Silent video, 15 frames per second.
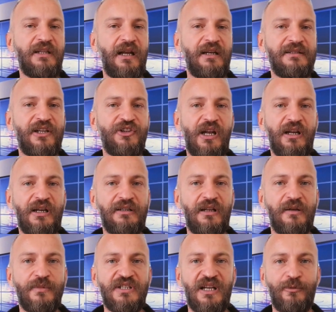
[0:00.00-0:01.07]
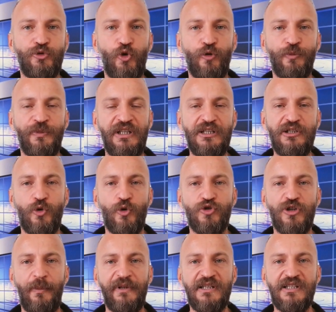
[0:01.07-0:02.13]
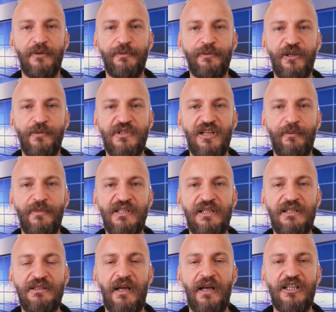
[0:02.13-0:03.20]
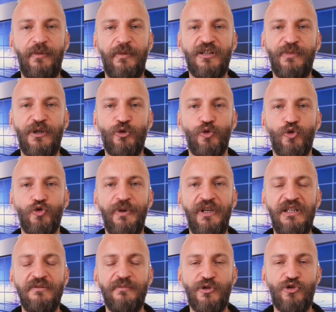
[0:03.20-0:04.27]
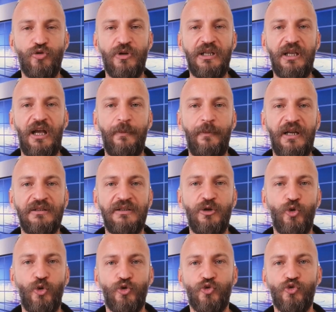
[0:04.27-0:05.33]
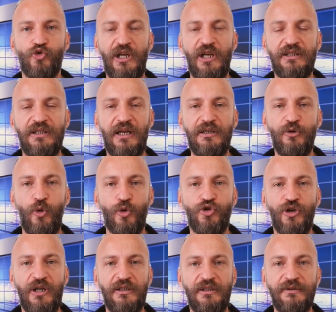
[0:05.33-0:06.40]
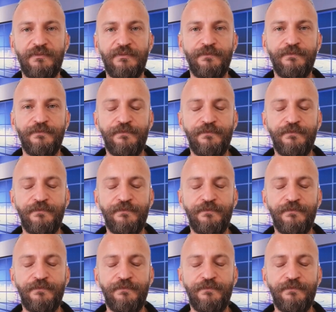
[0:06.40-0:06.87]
Değerli izleyiciler kanalımıza abone olmayı, sosyal medya hesaplarımızdan bizleri takip etmeyi unutmayın. Bir sonraki haberde görüşünceye kadar hoşçakalın.